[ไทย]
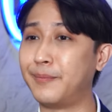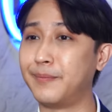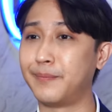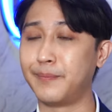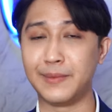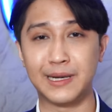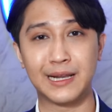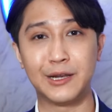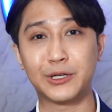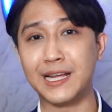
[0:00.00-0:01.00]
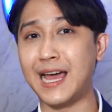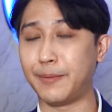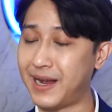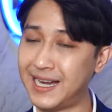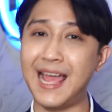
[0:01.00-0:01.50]
มลดขนา
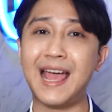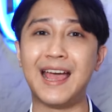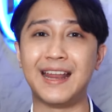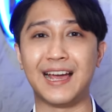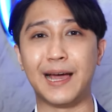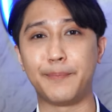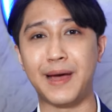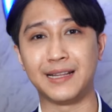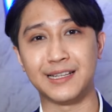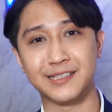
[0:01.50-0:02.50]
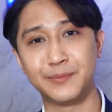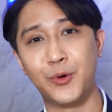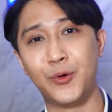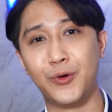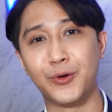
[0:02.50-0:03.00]
ดใบหน้านะครับผ่าตัดจ
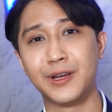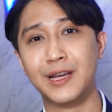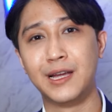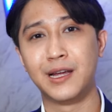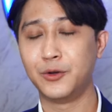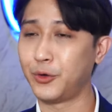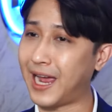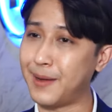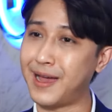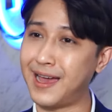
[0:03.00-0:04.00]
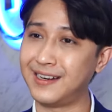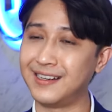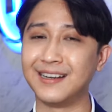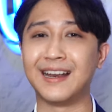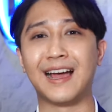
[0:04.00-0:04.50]
มูกดูดไขมัน
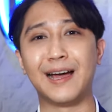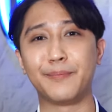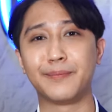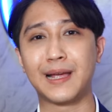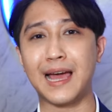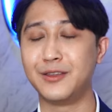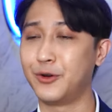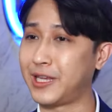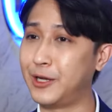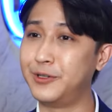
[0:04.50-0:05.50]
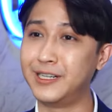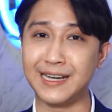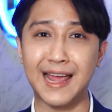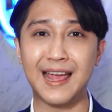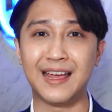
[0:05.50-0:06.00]
นะครับการยกคิ้วดึง
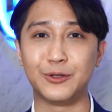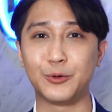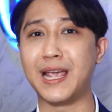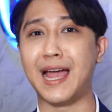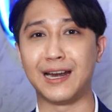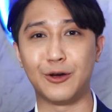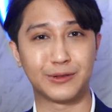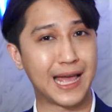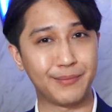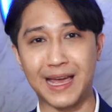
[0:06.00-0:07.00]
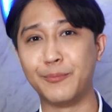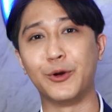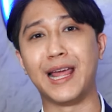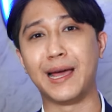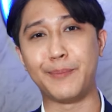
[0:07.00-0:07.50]
หน้าทุกอย่างเราตามทันห
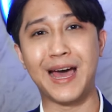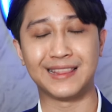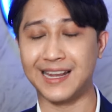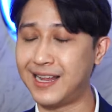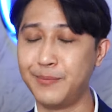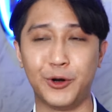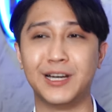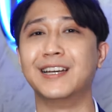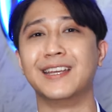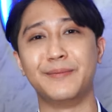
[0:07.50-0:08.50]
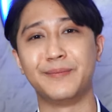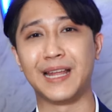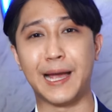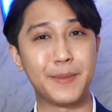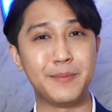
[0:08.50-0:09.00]
มดแล้วผ่าตัดได้หมดเลย
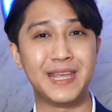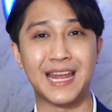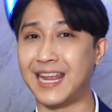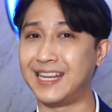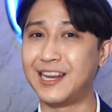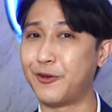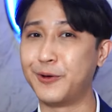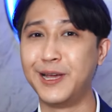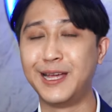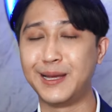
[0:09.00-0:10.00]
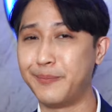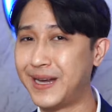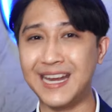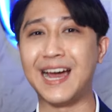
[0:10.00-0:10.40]
ครับไม่มีอันไหนที่เราไม่ได้